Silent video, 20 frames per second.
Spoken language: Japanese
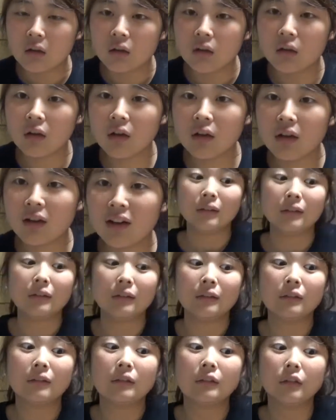うわ
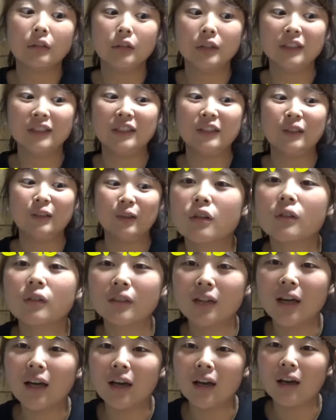どうしようよう
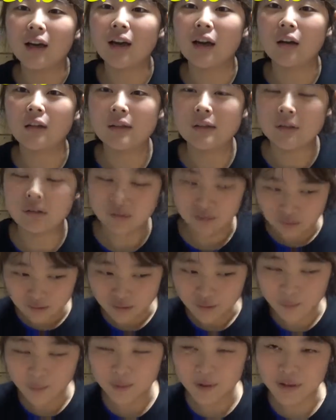な顔
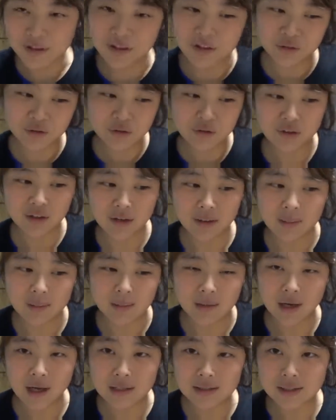顔になるくら
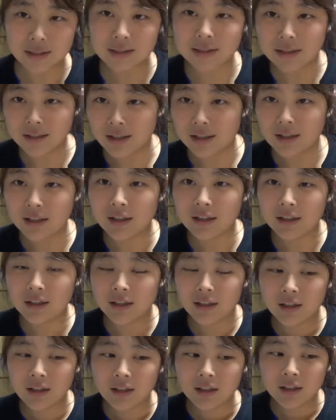い焦って
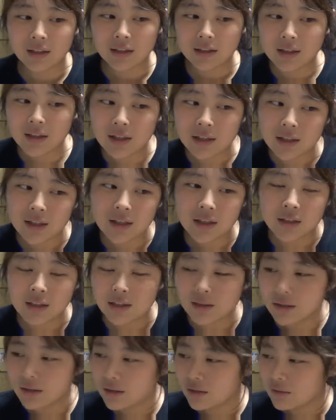
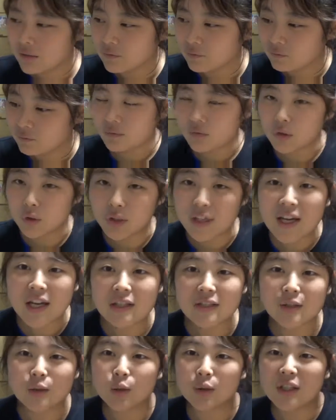でとりあ
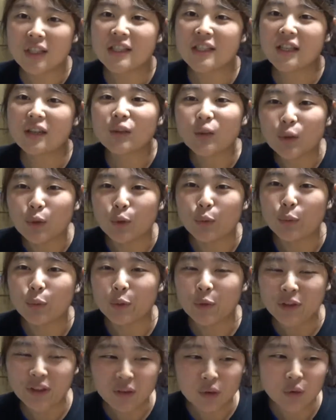えずゴキジェットと
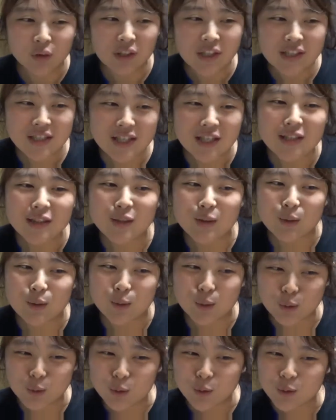思ってゴキジェット
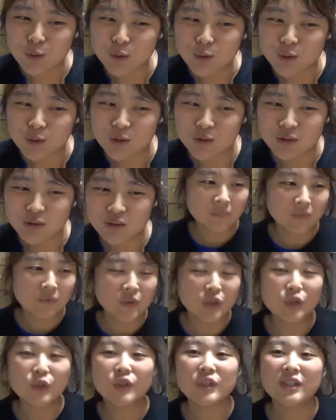を
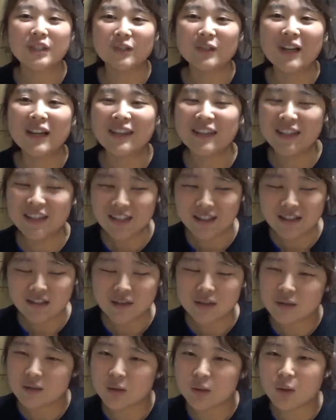上司の方に「
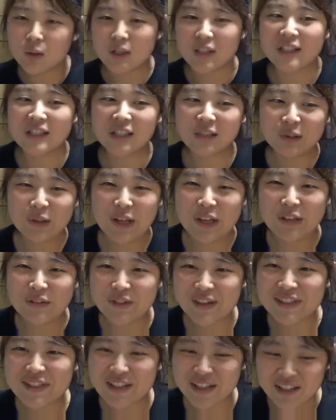ちょっとゴキジェットあり
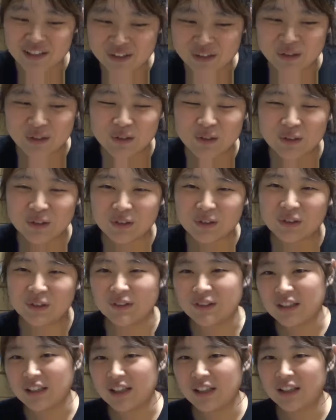ますか?」というふう
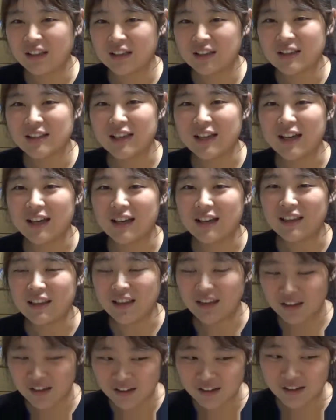に伝え
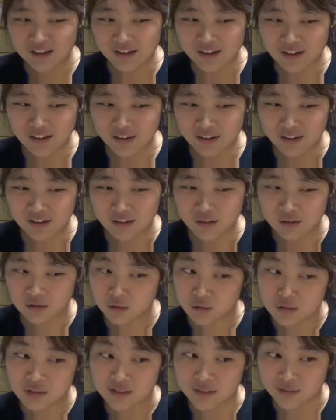て「
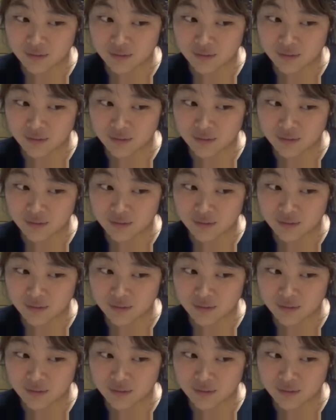どうした